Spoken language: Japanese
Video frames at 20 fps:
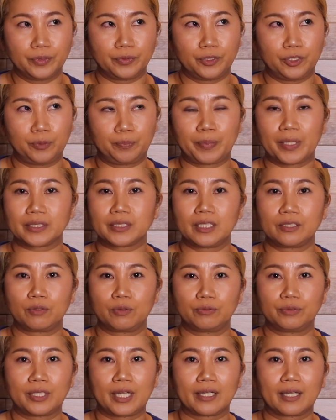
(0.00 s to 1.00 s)

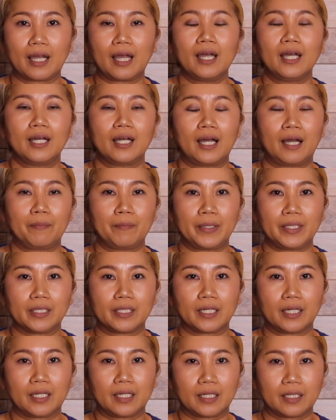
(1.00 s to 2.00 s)
10%ぐらいが
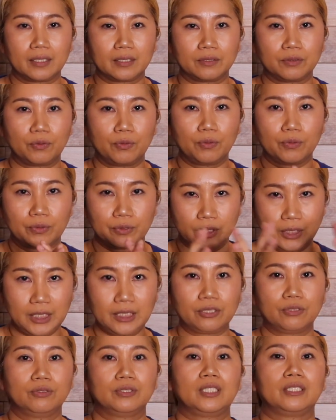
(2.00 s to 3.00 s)
アメリカの
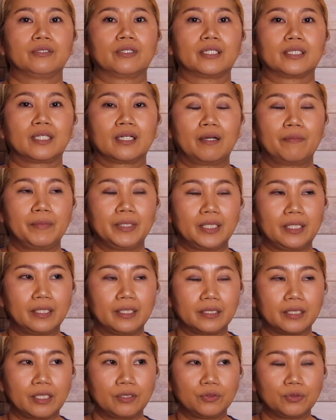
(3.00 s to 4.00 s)
に住んでる方が見ら
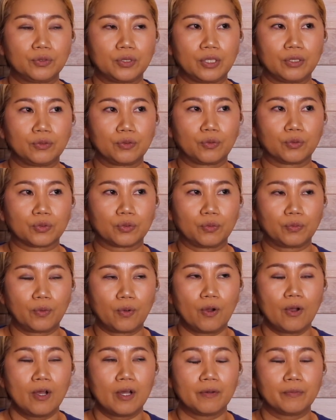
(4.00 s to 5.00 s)
れてるっていうこと
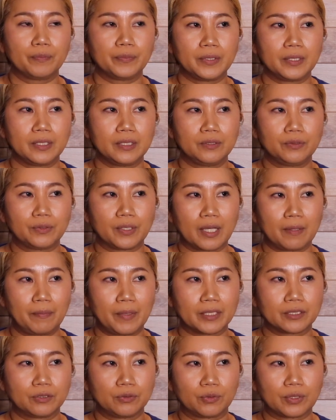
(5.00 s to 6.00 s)
を見受け
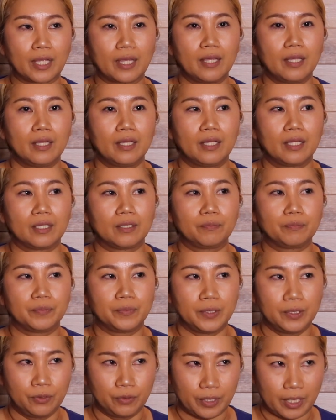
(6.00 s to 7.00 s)
ますので
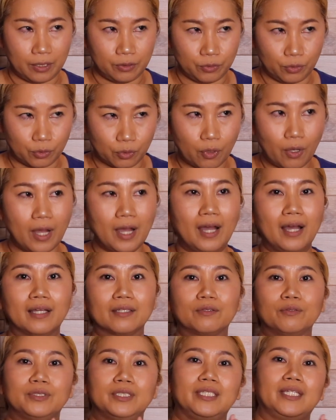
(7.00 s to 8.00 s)
見受けるのと
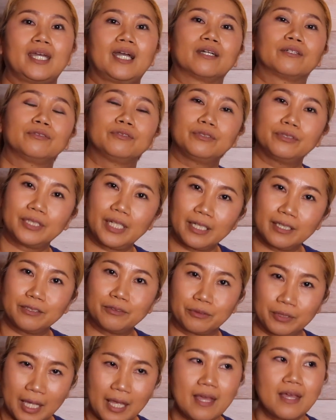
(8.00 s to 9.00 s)
あと200ぐらい
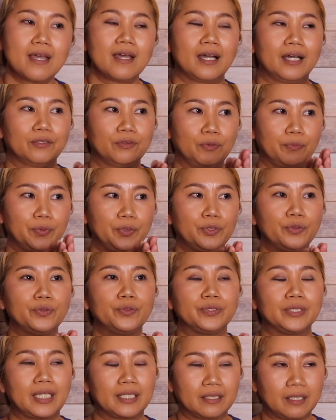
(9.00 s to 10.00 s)
のねあの
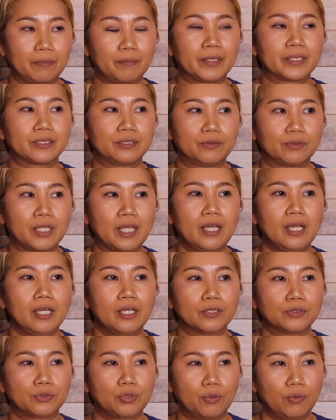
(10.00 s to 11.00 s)
ビューになってますので
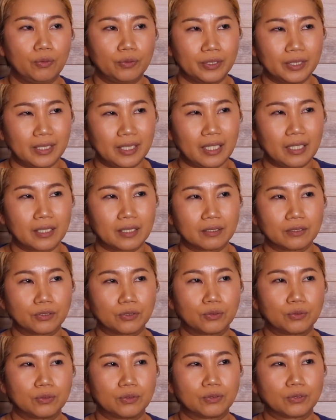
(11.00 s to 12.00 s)
そんな
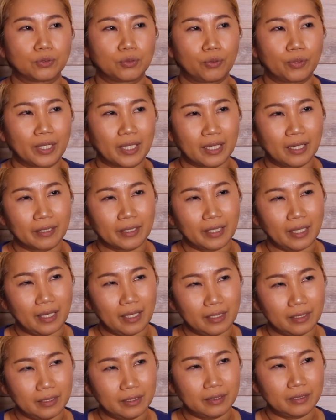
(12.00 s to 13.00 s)
それが
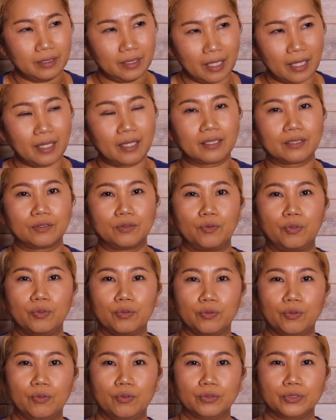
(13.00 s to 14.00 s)
原因で
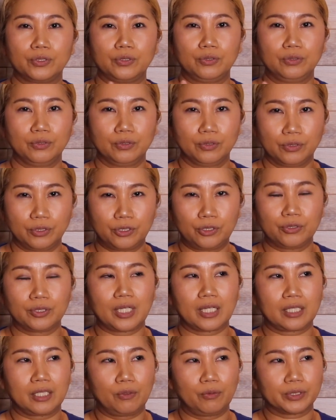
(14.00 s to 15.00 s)
この襲
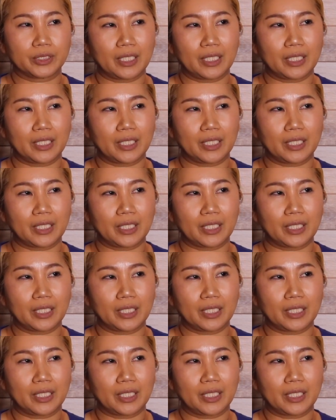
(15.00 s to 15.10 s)
撃を